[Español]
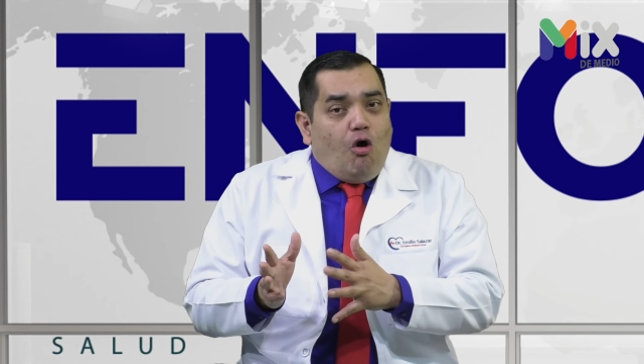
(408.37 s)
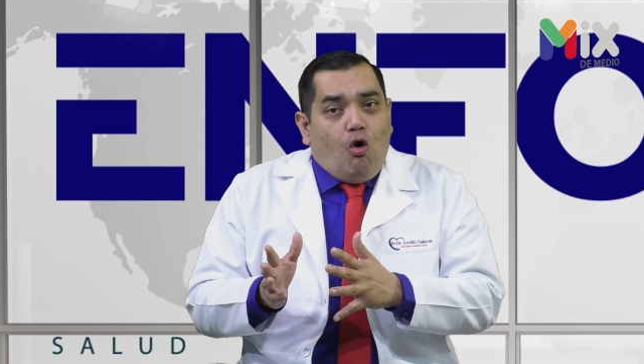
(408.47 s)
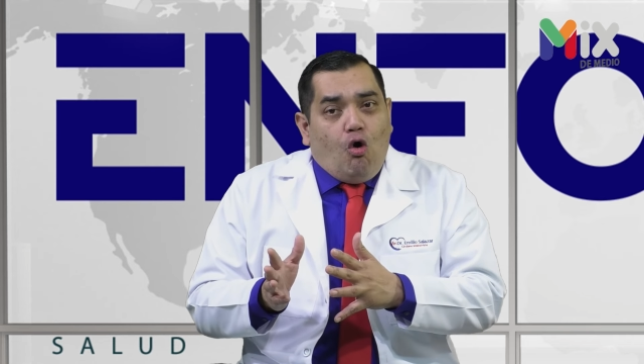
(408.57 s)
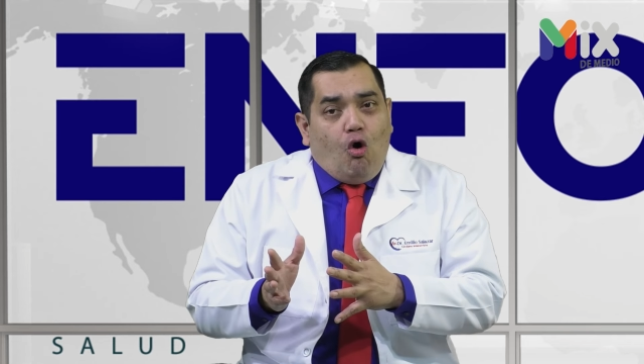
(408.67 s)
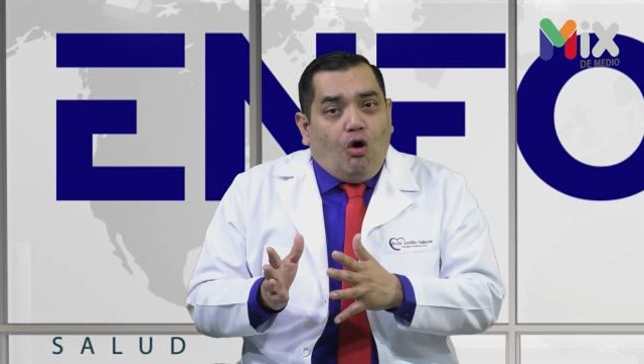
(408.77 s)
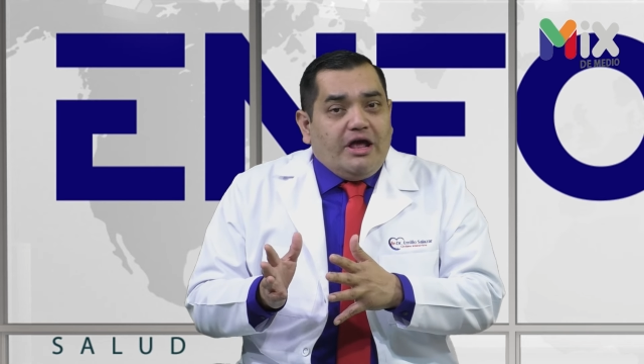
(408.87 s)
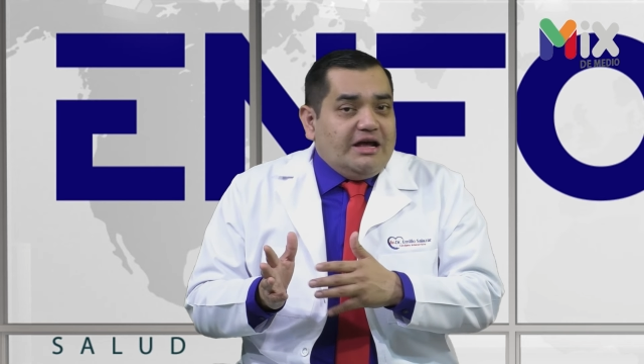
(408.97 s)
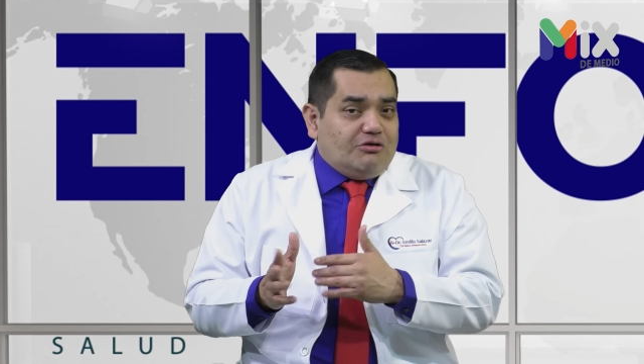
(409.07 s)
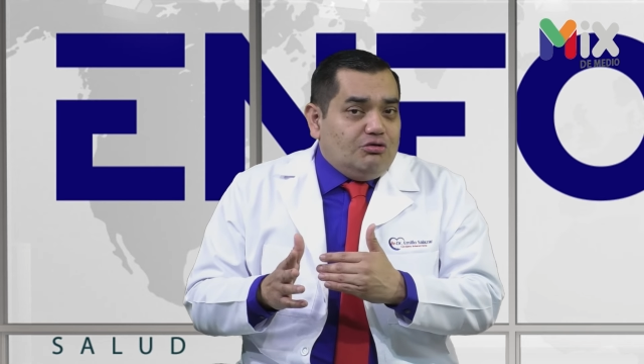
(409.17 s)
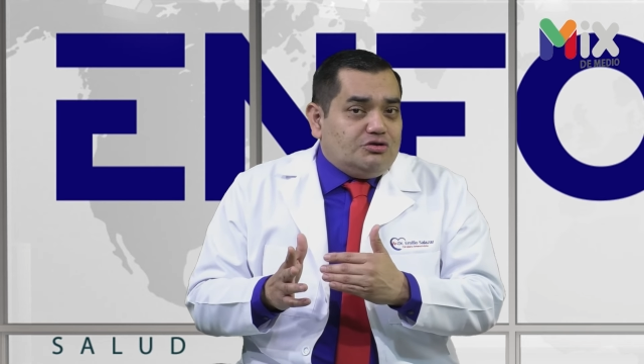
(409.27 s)
o
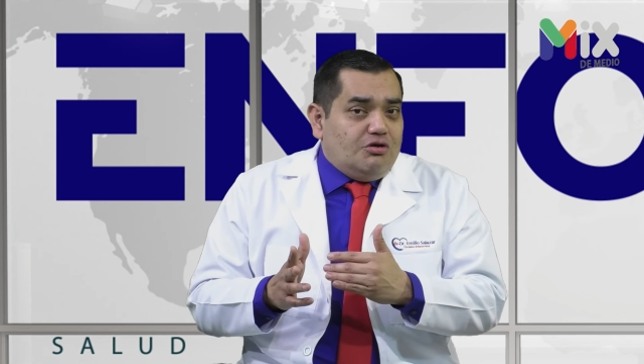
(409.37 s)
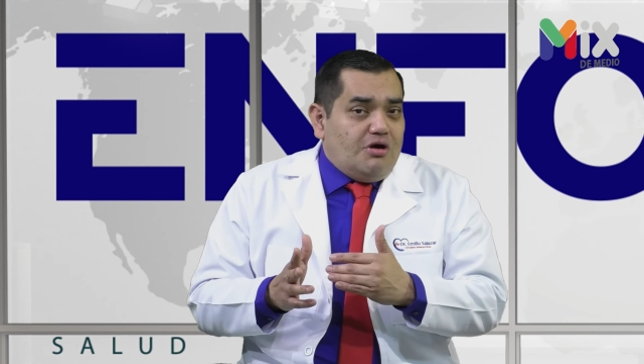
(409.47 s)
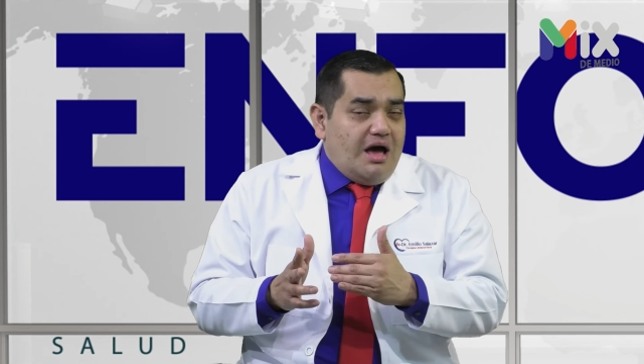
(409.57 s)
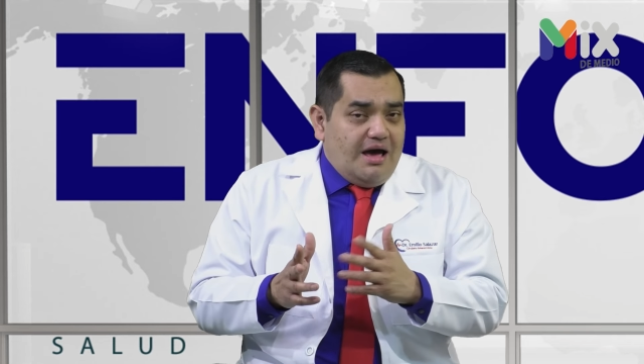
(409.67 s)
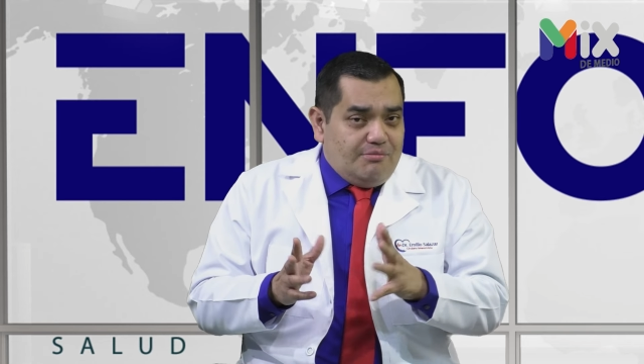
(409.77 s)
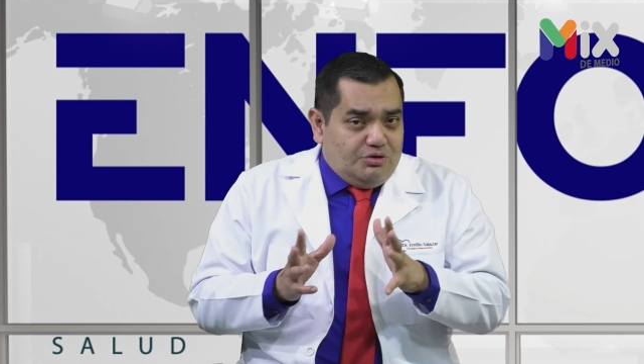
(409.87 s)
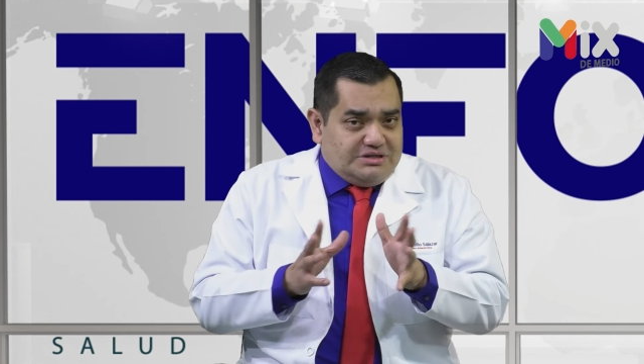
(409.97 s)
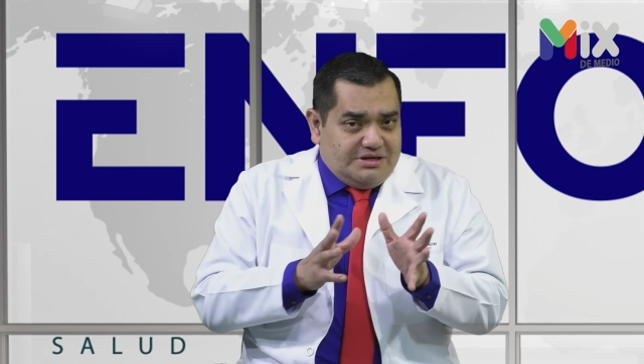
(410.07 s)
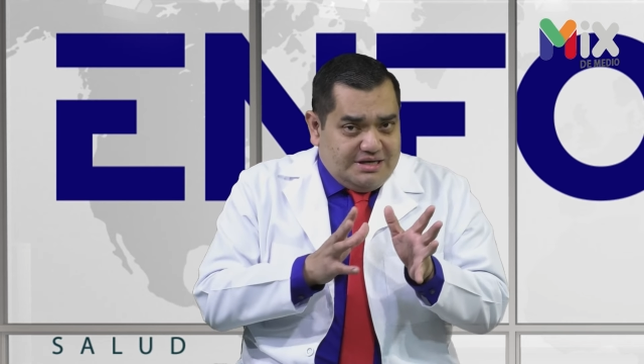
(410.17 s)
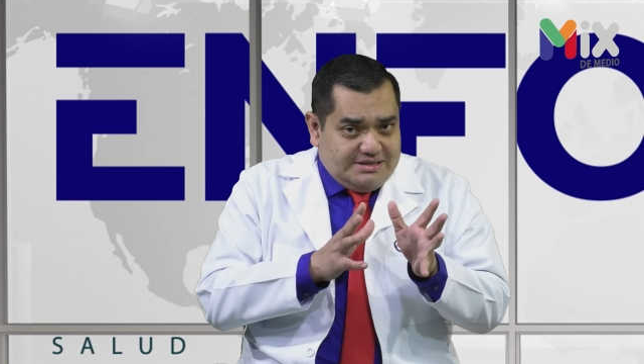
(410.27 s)
incluso hay
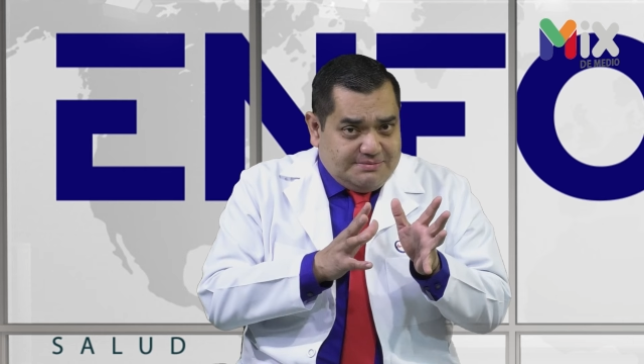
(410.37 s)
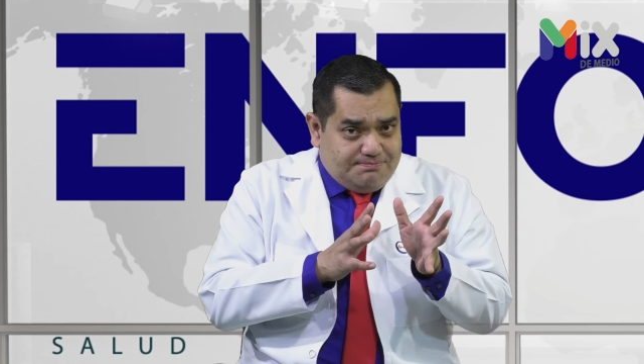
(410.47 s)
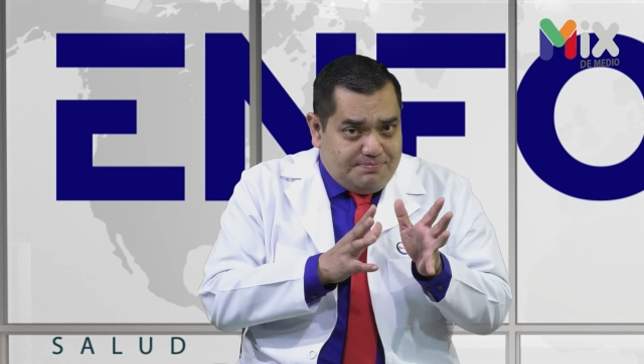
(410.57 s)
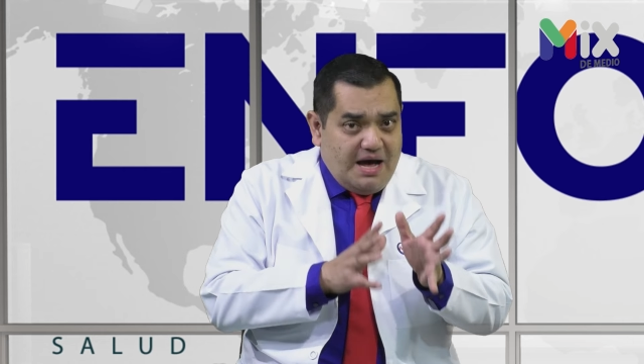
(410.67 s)
muchos